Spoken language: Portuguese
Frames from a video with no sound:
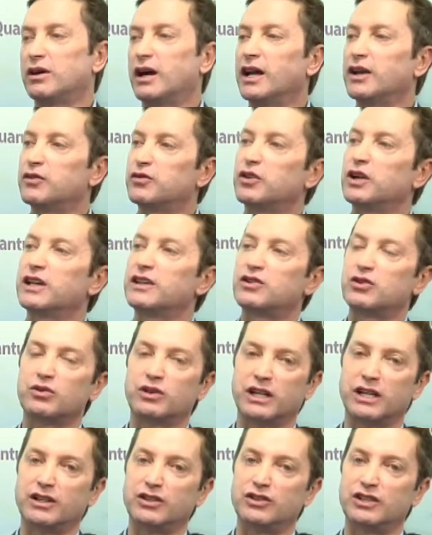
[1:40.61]
Aí foi esse o
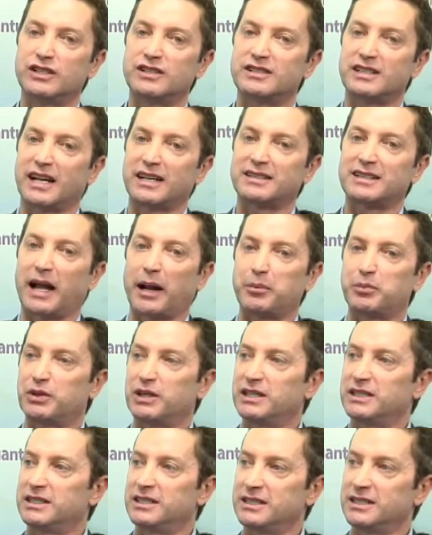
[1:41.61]
grande startup
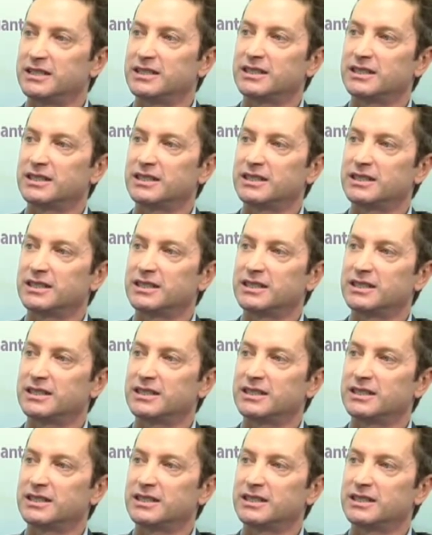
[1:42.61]
aí, né?